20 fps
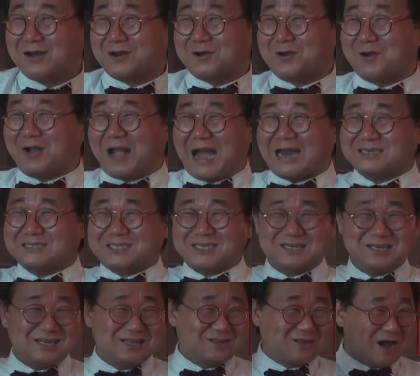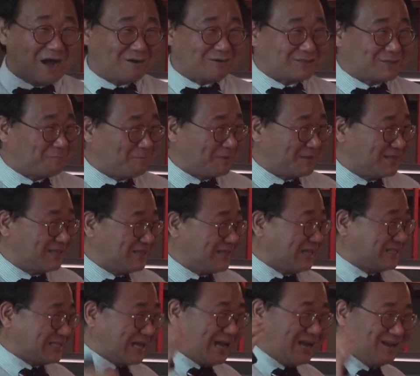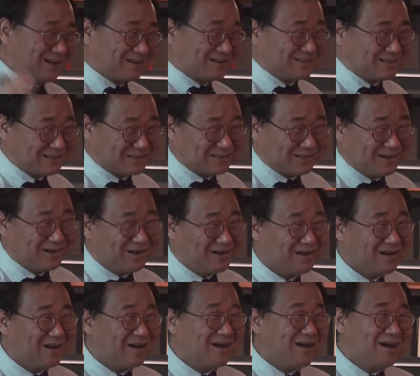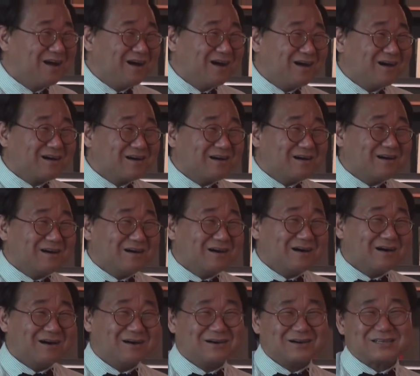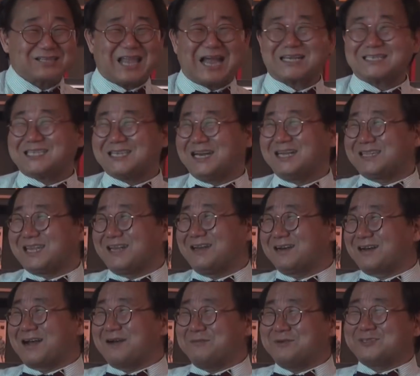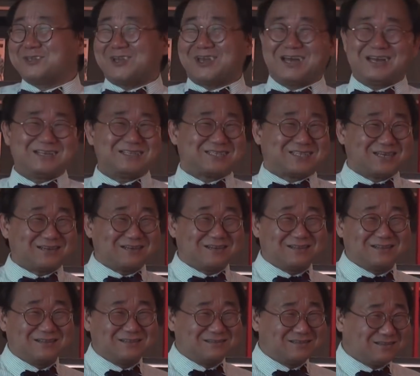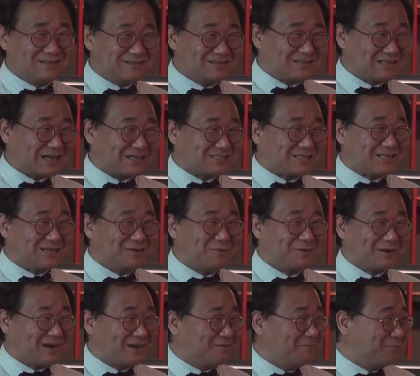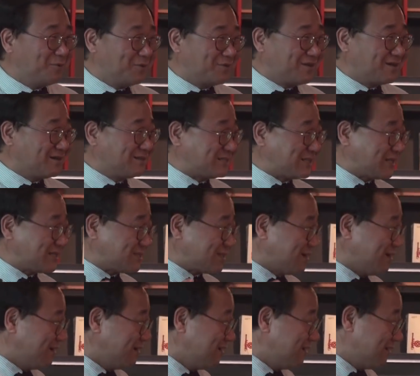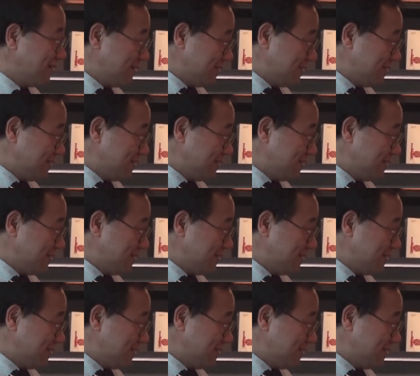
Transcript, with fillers: 그리고 가르치는 일도 하고 싶었는데 잘렸거든요. 어, 당신한테 영감을 줘야 하는 천원. 당신이 원하는 모든 것에서